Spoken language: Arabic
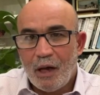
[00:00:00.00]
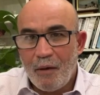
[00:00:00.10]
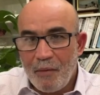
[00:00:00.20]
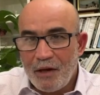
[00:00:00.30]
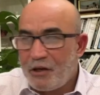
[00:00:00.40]

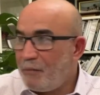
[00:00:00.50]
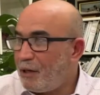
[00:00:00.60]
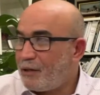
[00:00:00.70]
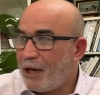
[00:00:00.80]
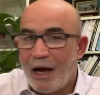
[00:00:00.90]
أما تجيب
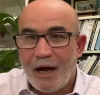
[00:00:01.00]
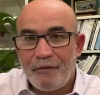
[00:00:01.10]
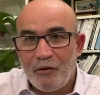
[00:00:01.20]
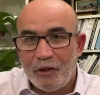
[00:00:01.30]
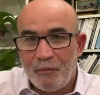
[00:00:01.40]
لك
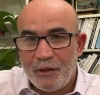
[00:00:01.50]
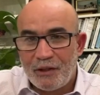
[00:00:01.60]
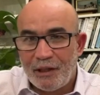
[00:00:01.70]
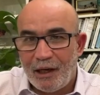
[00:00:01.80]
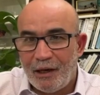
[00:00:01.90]
صحافي وغادي
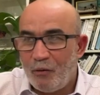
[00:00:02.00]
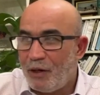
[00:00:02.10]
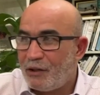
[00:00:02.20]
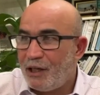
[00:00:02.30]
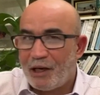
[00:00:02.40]
يمسد على
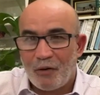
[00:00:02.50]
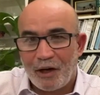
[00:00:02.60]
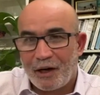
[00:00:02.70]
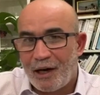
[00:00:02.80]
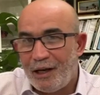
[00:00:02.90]
الوزير أو
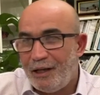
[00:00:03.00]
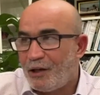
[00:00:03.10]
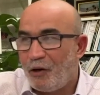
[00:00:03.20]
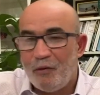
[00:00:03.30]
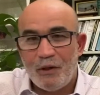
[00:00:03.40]
على الرئيس
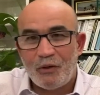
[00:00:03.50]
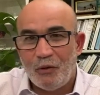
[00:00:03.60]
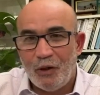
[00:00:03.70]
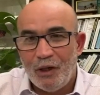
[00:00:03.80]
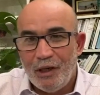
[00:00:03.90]
أو على
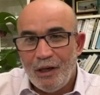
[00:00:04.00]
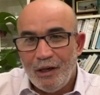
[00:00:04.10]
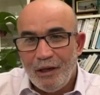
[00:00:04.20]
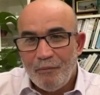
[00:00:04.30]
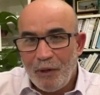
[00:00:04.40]
المسؤول
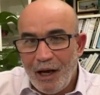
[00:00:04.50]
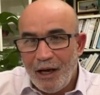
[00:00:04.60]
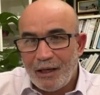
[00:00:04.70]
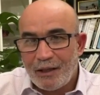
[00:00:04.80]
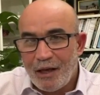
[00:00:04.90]

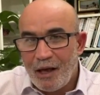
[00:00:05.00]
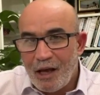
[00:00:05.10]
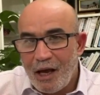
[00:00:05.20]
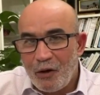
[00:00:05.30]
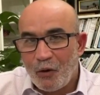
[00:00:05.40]
بالعكس هذا
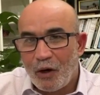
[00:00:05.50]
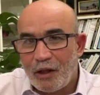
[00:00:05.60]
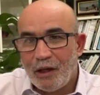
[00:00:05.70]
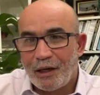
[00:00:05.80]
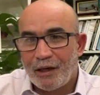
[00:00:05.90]
يهلكه
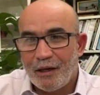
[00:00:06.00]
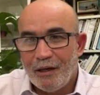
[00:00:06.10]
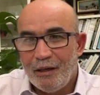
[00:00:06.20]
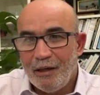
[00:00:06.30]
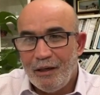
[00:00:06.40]
أكثر
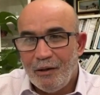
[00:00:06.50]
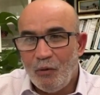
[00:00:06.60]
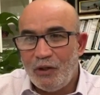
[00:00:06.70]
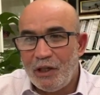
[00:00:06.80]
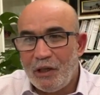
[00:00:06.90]

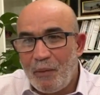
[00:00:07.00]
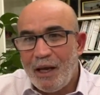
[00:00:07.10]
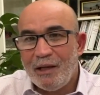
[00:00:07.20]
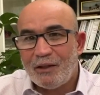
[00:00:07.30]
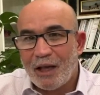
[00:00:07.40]
ويزيد
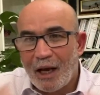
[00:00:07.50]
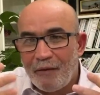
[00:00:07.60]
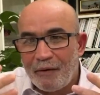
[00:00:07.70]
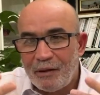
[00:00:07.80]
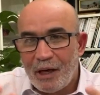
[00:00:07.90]
يبين
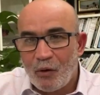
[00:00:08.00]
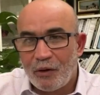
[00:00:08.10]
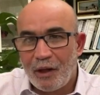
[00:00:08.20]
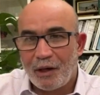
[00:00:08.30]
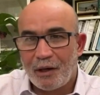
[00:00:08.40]
السخافة نتاعو
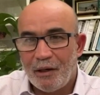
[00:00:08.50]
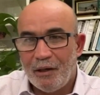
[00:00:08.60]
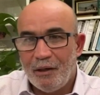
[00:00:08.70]
أكثر